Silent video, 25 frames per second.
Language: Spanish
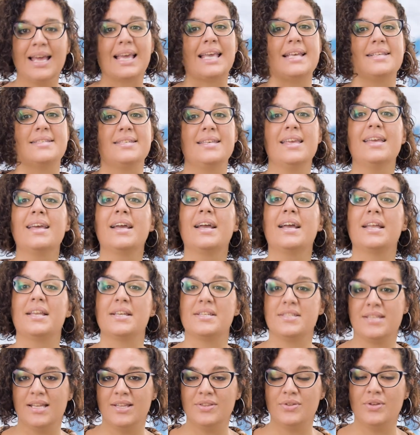que siguen
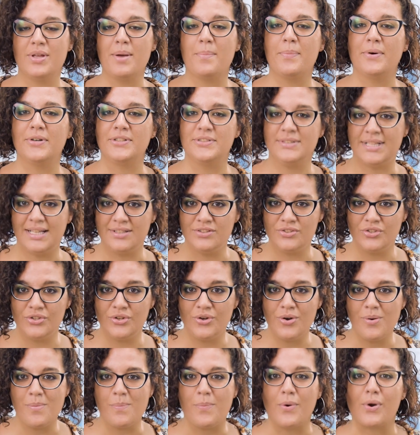creyendo y
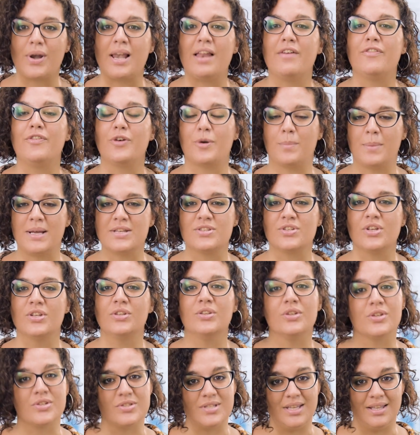apostando por la
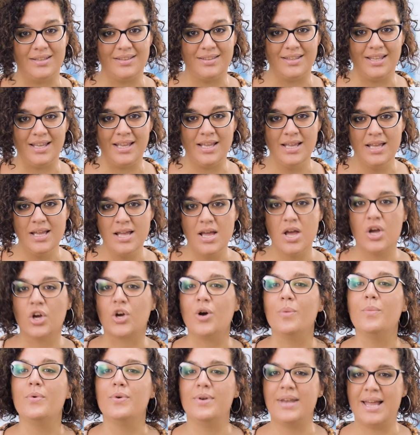formación docente
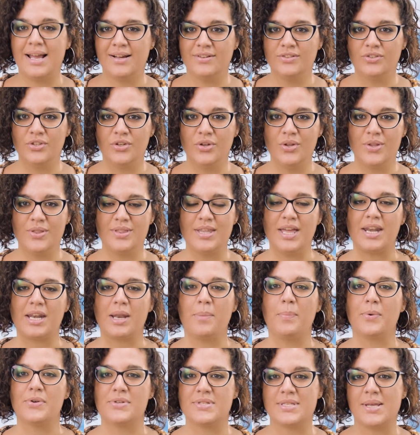como un acto de
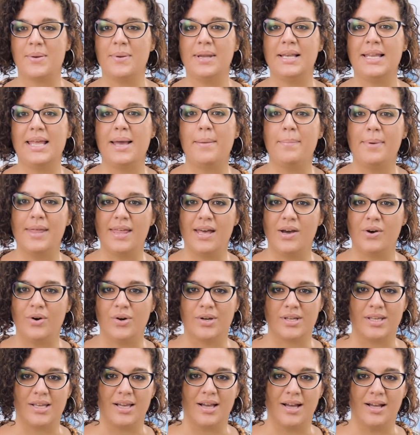responsabilidad
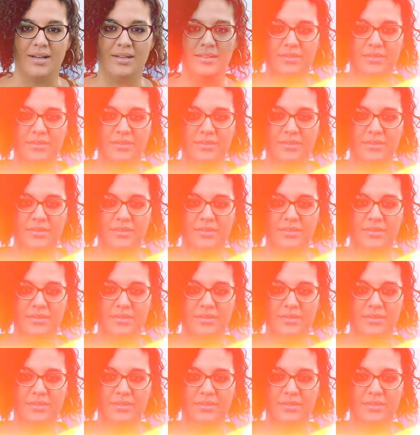pedagógica.